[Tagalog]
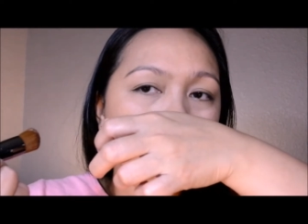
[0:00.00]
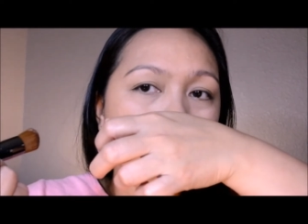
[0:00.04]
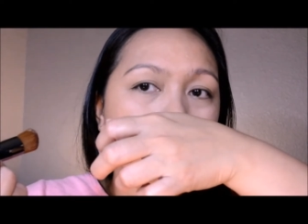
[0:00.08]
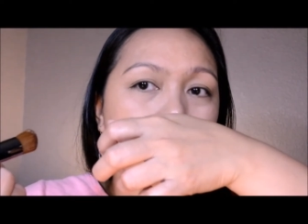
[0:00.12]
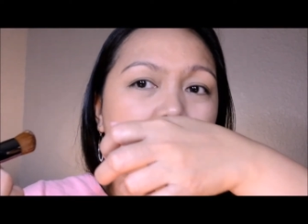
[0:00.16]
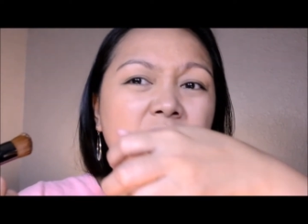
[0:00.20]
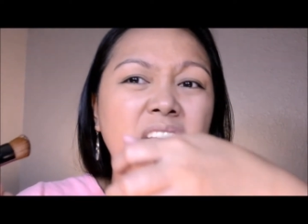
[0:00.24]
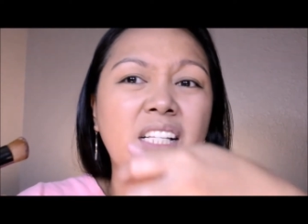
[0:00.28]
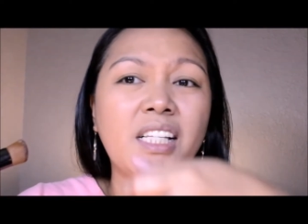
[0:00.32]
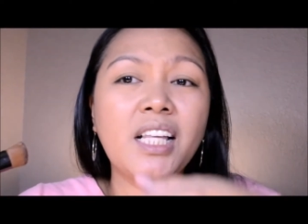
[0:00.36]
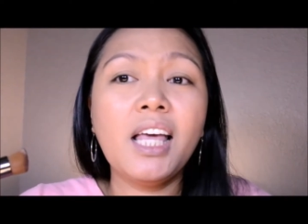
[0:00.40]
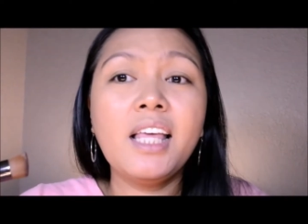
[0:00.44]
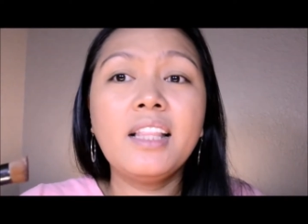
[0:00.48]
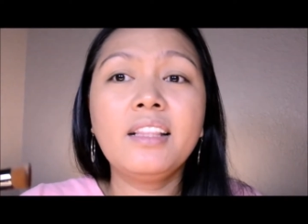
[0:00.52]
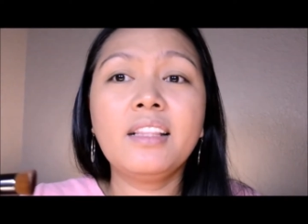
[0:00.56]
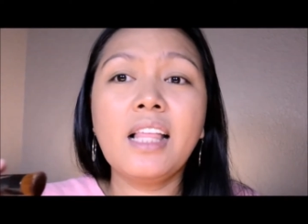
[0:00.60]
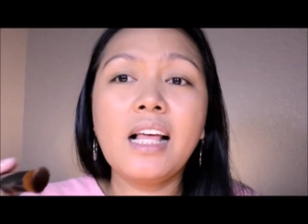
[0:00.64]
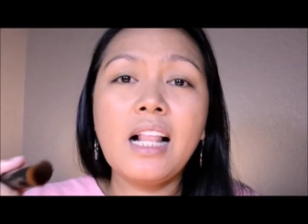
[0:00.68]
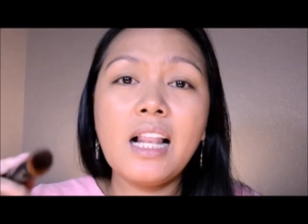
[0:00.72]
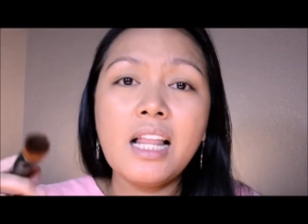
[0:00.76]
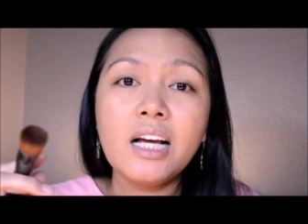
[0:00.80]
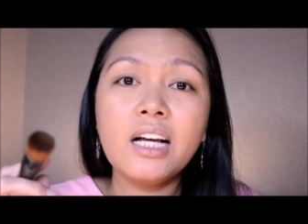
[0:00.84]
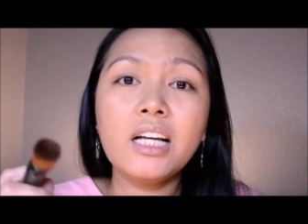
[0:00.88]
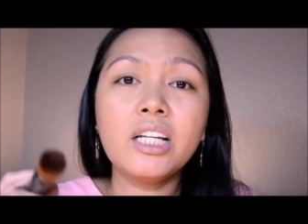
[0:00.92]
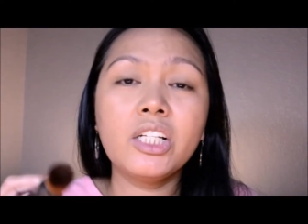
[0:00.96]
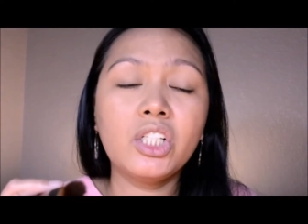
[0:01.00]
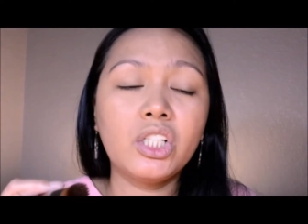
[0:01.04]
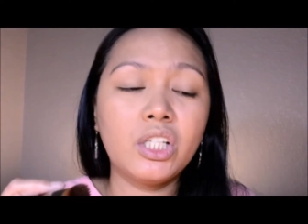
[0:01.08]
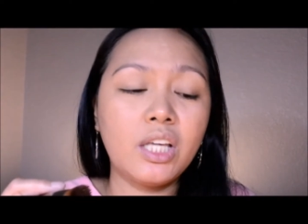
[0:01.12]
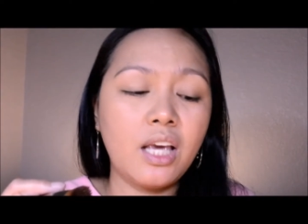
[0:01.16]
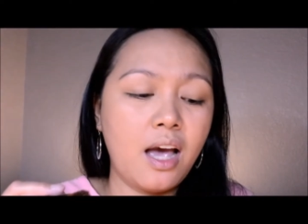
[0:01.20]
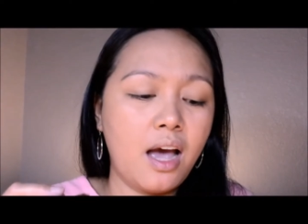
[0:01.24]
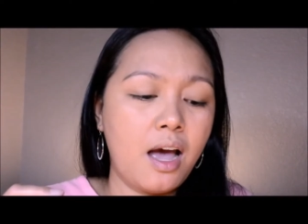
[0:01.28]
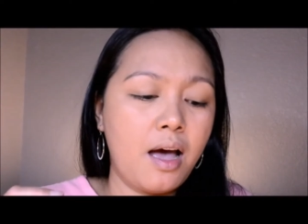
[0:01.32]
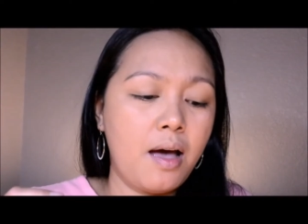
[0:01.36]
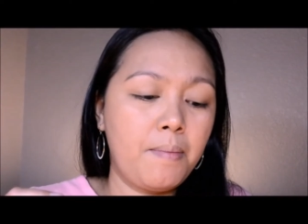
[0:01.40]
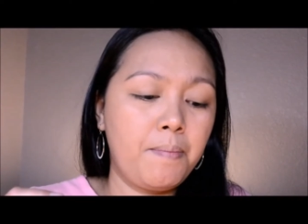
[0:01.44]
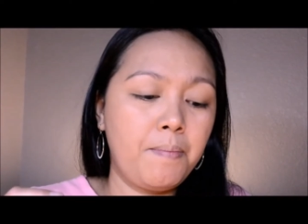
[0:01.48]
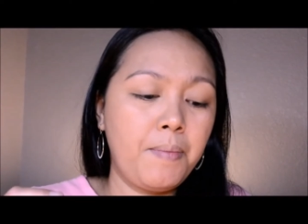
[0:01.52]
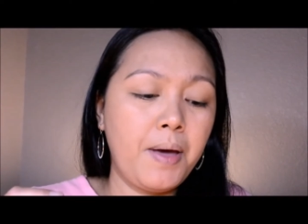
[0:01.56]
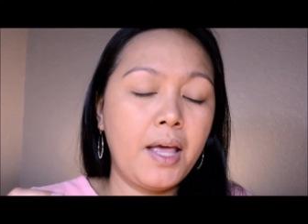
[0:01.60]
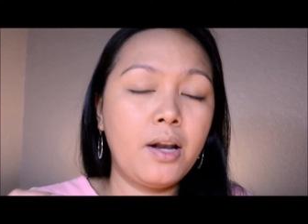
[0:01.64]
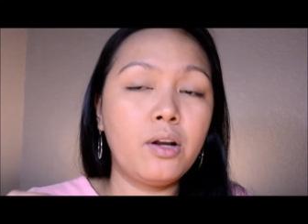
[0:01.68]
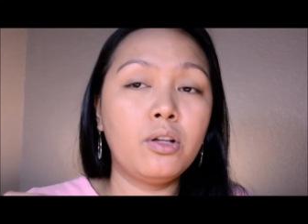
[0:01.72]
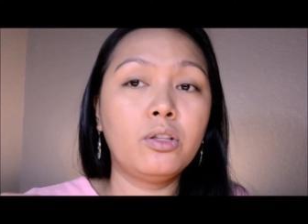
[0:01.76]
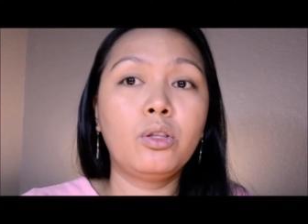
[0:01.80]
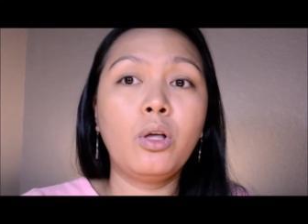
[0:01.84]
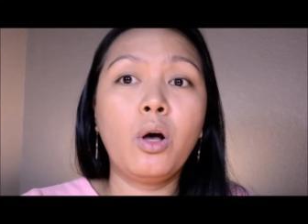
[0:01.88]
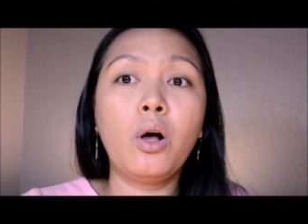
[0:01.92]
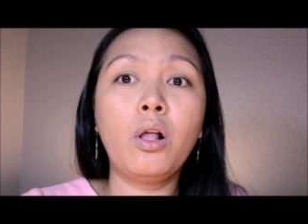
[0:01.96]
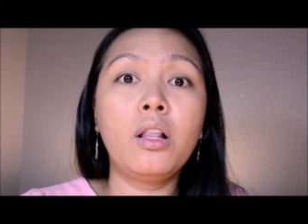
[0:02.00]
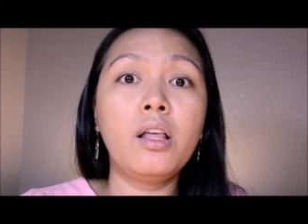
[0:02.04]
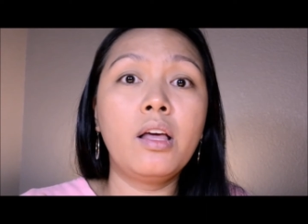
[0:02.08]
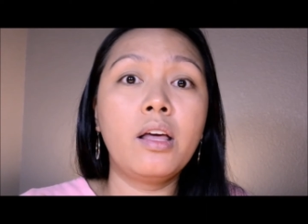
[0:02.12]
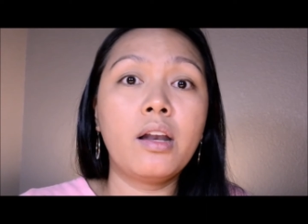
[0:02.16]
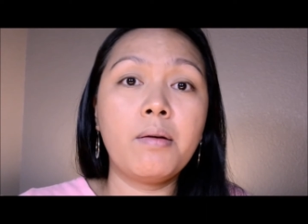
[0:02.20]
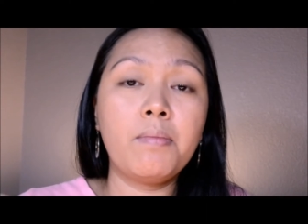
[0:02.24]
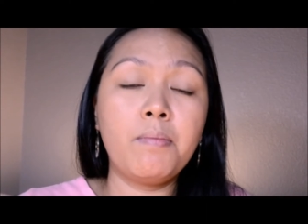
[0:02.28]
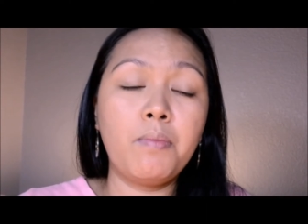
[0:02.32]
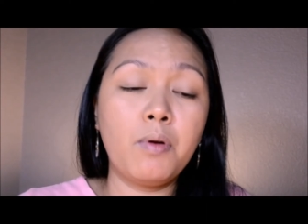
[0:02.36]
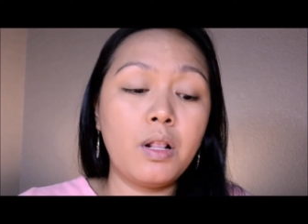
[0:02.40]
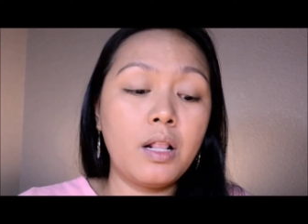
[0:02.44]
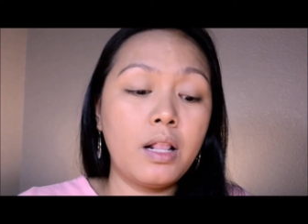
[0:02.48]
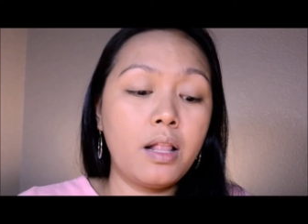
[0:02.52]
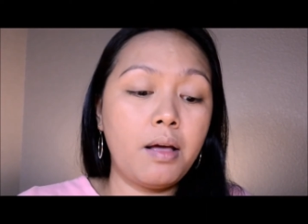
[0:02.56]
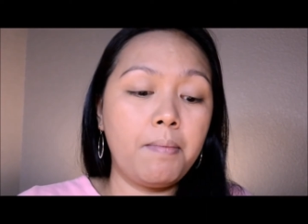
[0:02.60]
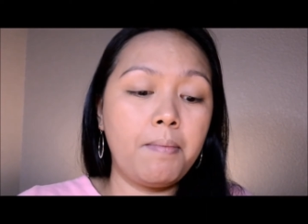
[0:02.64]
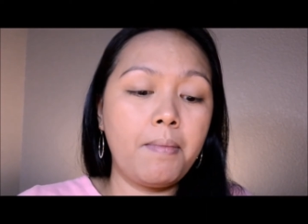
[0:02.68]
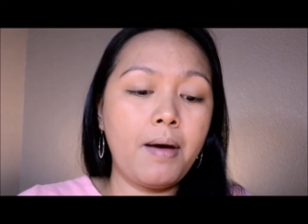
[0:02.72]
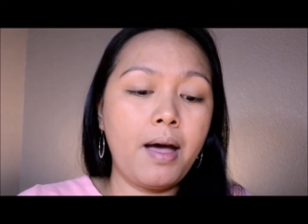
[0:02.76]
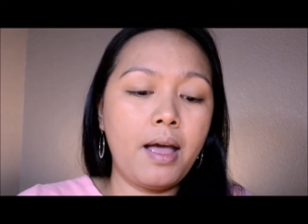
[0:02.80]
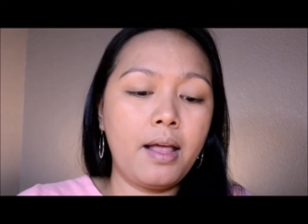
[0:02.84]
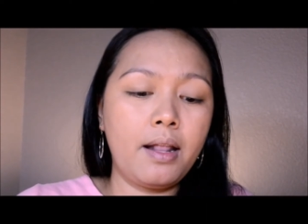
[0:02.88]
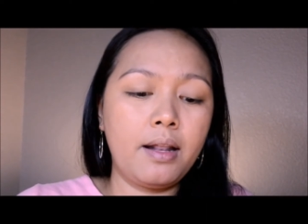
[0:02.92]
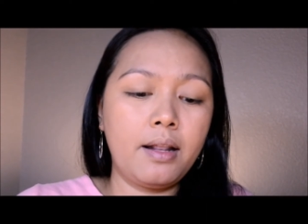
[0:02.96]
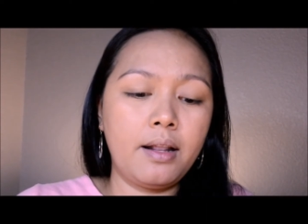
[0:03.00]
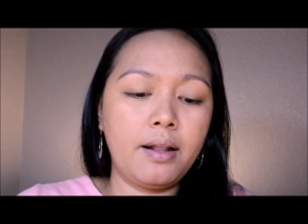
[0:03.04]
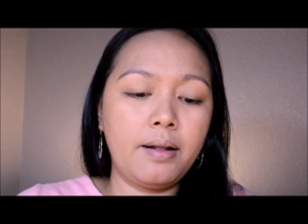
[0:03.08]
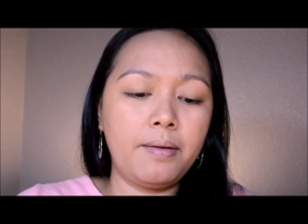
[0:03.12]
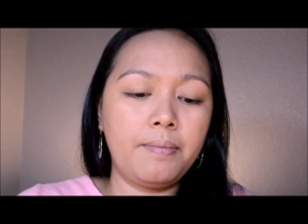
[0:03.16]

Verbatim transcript: May scent talaga siya, pero tolerable naman.